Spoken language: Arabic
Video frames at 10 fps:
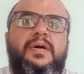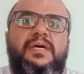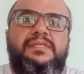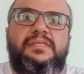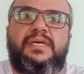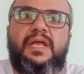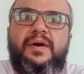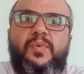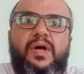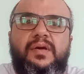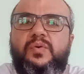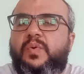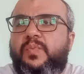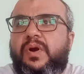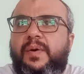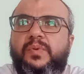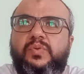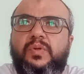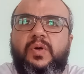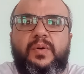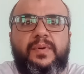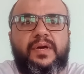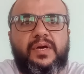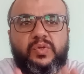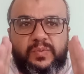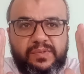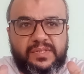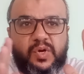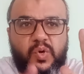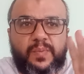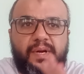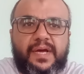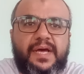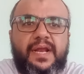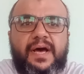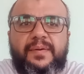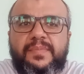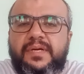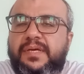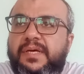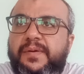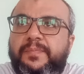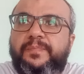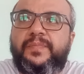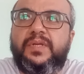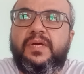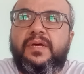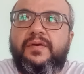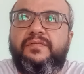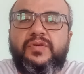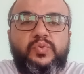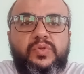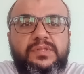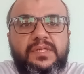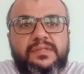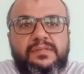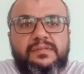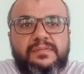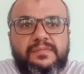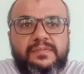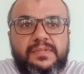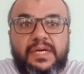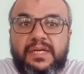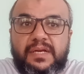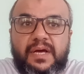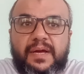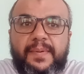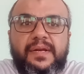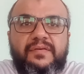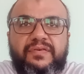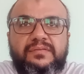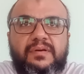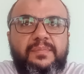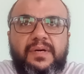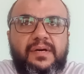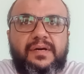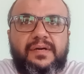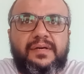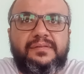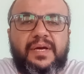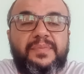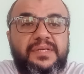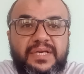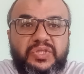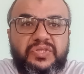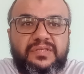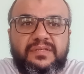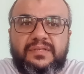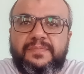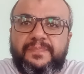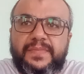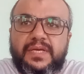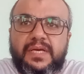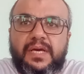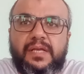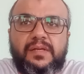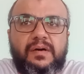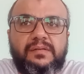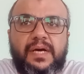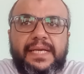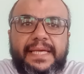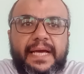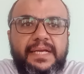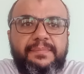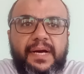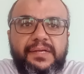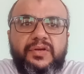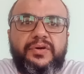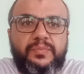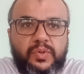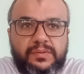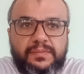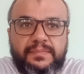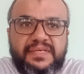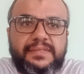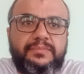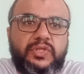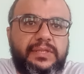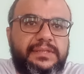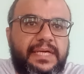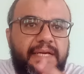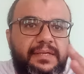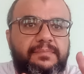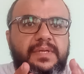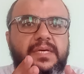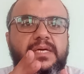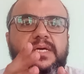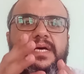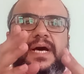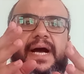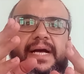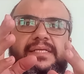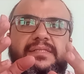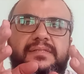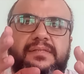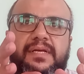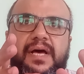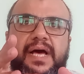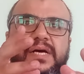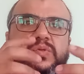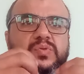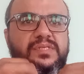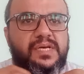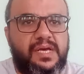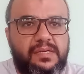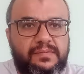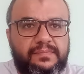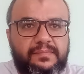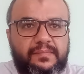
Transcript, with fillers: السلام عليكم ورحمة الله وبركاته ازيكم يا رجالة عاملين ايه؟ فيديو جديد لأن احنا بقالنا فترة ما اتقابلناش كتير النهاردة هنتكلم عن الهرمون بس مش هنتكلم عن اخده ازاي